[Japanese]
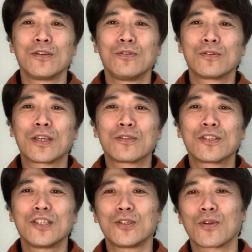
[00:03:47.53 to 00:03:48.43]
流血
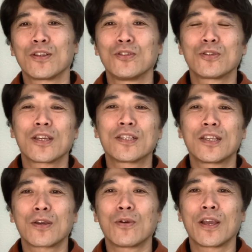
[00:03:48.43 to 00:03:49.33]
シーンとか銃撃
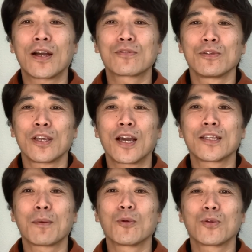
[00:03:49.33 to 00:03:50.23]
戦を描く描
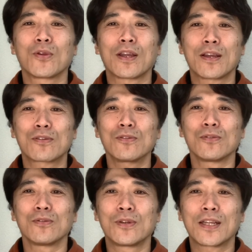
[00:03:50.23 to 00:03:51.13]
いたものではな
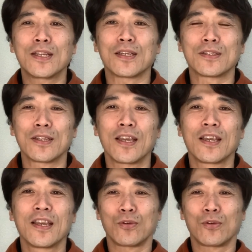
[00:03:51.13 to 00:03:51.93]
く裏でですね